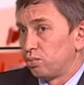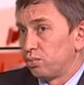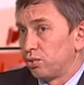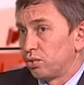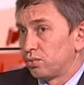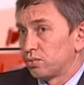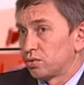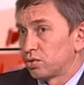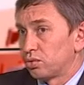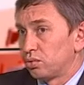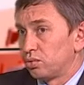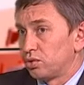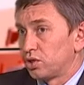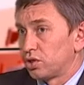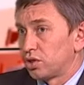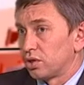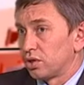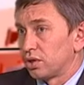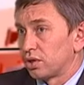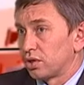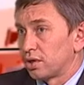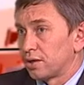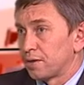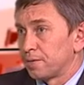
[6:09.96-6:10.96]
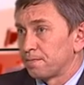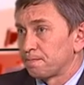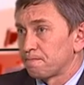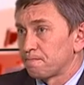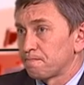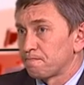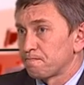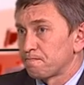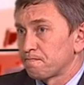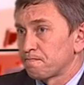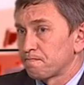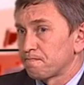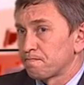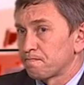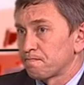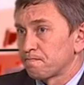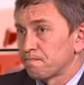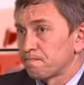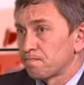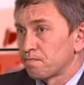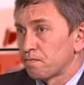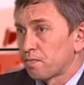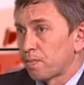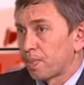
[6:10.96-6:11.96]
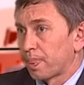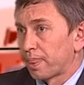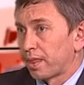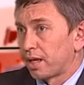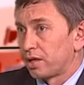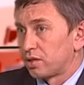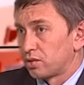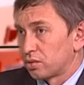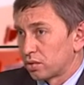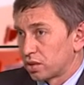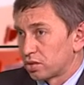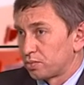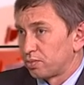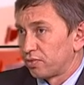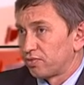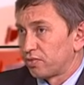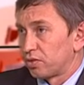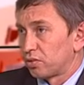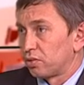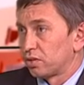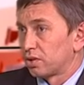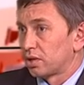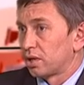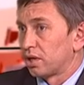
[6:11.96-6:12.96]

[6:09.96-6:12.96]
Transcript: любом случае это, еще раз повторю,